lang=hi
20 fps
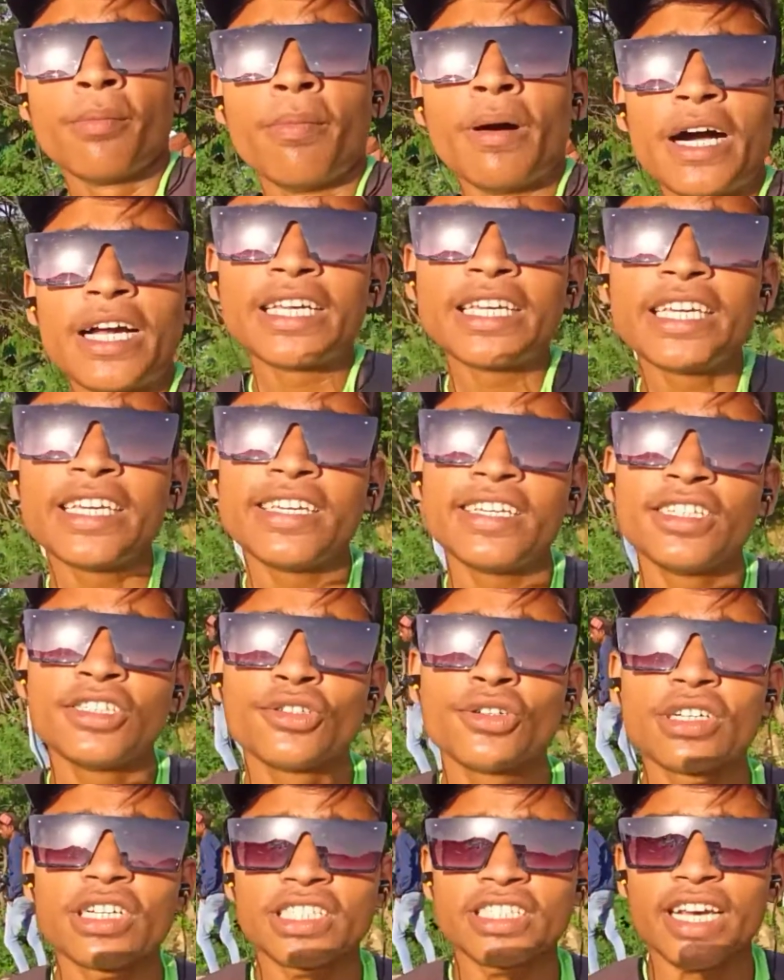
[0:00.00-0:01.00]
भाई
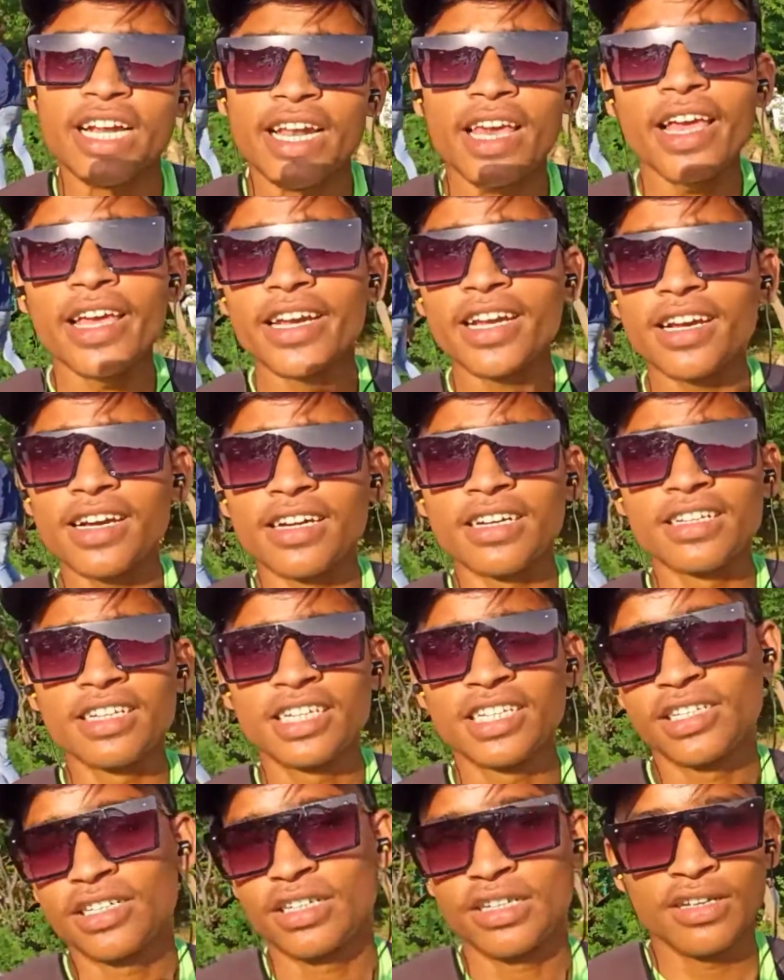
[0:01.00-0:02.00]
जो नज़ारा है ना
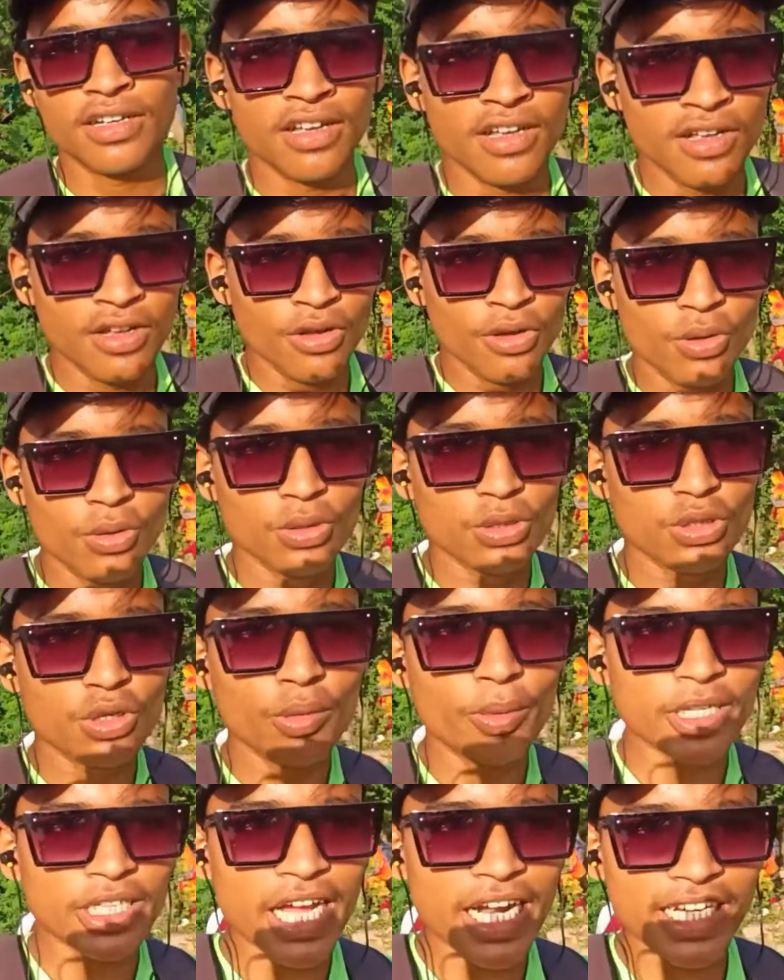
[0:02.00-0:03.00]

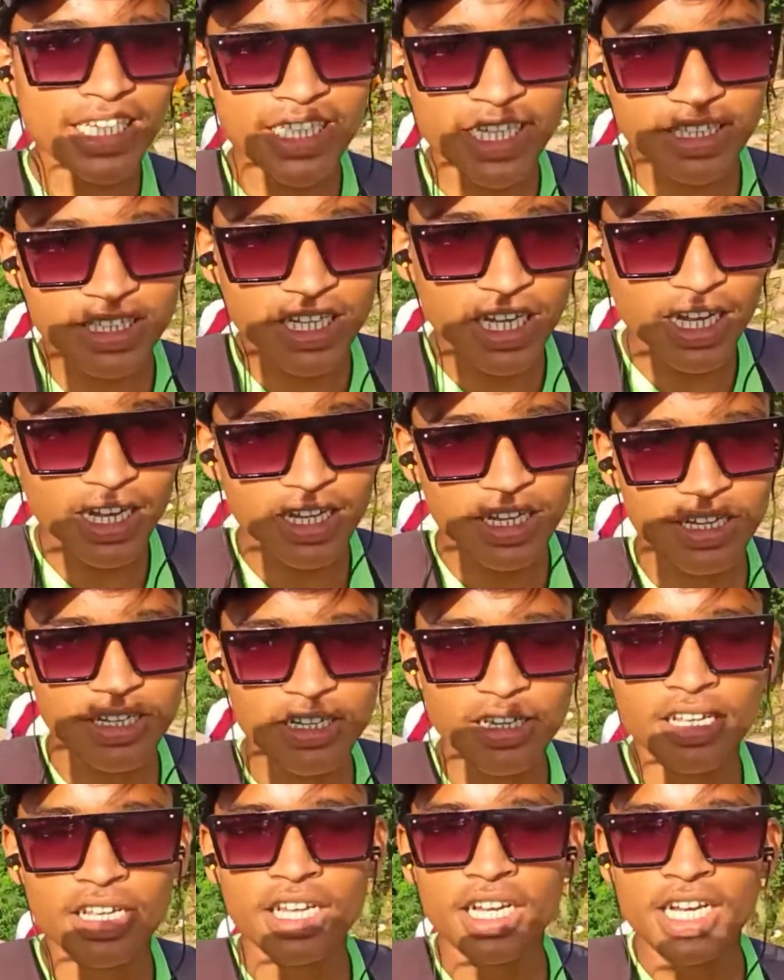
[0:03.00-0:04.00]
उसको बता नहीं सकता
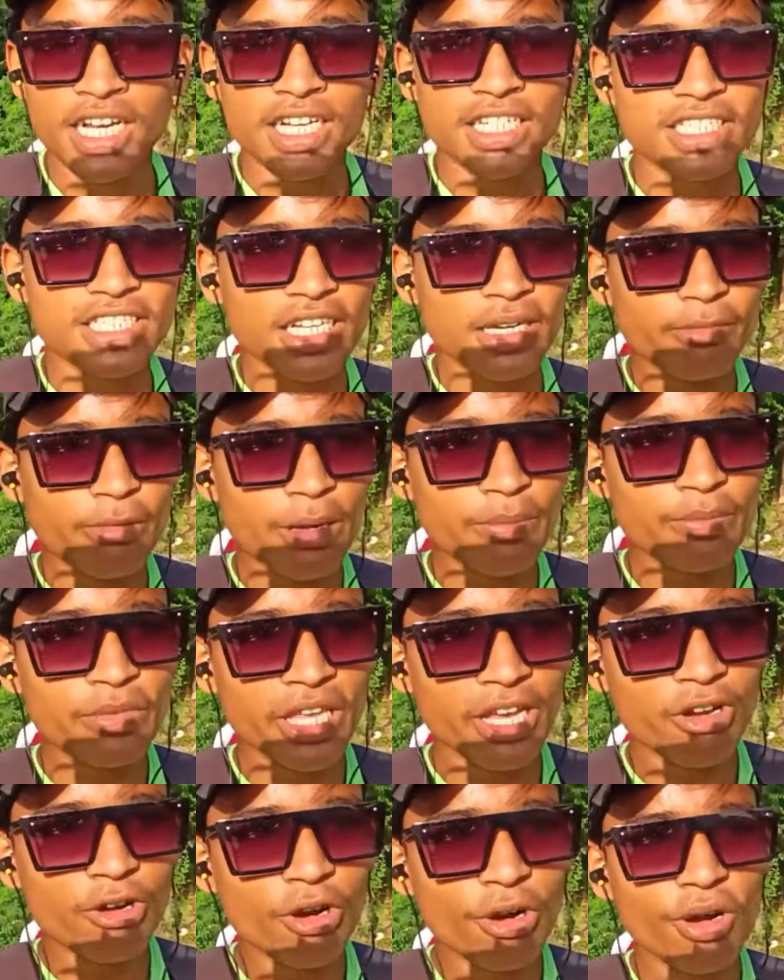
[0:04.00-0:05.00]
सिर्फ आप
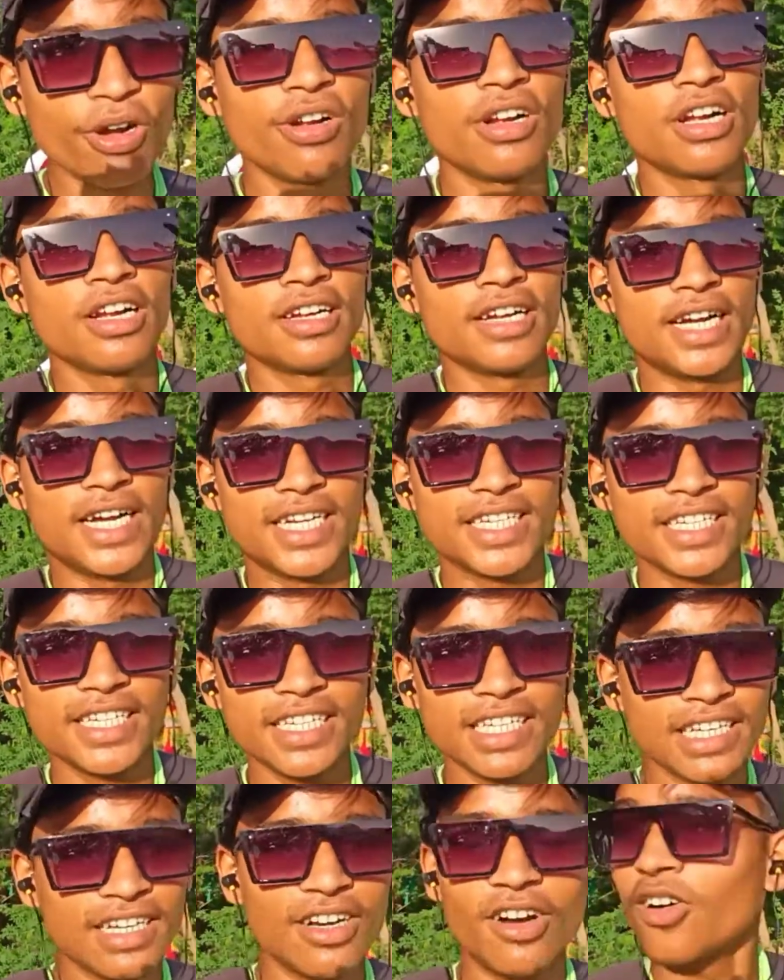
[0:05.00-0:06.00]
देखो
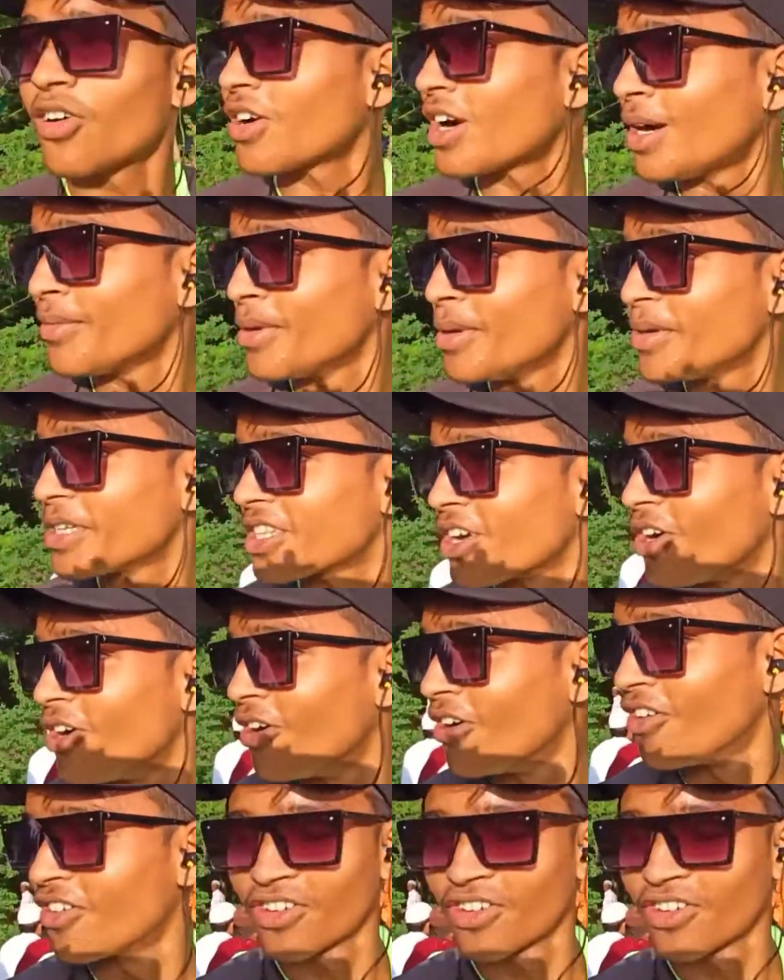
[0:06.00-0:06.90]
आगे और आप ही बताओ